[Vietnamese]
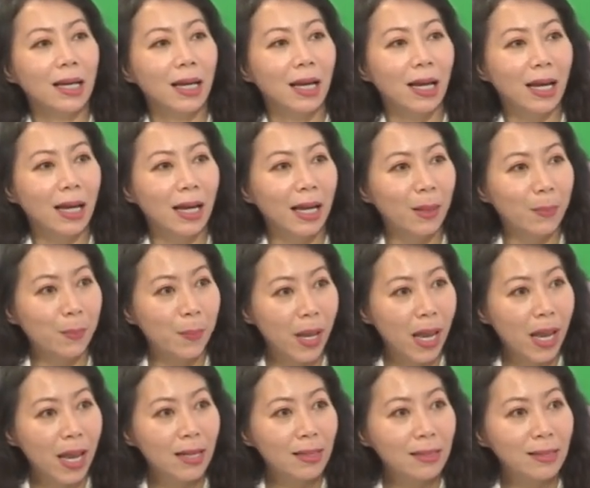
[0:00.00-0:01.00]
à,
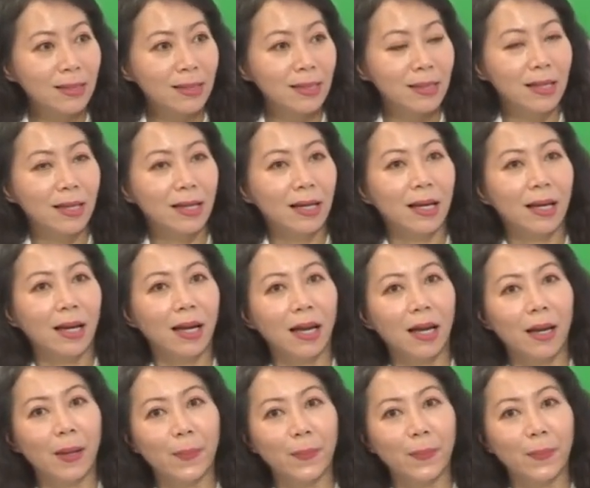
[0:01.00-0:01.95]
hepatitis à,